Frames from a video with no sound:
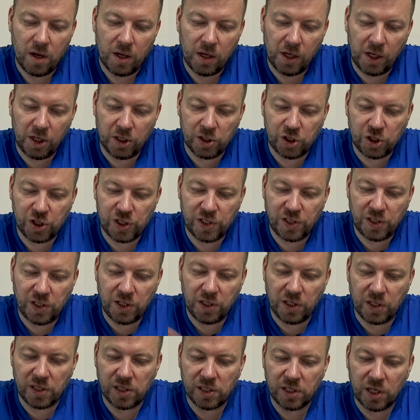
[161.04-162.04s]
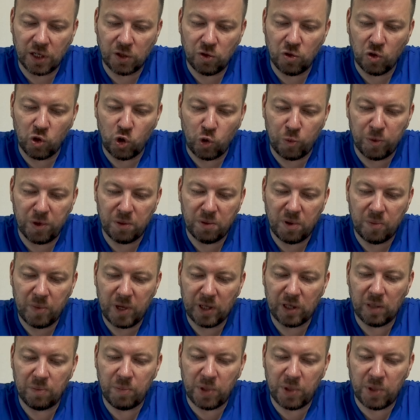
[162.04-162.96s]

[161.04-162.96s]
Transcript: Из 61 крупной победы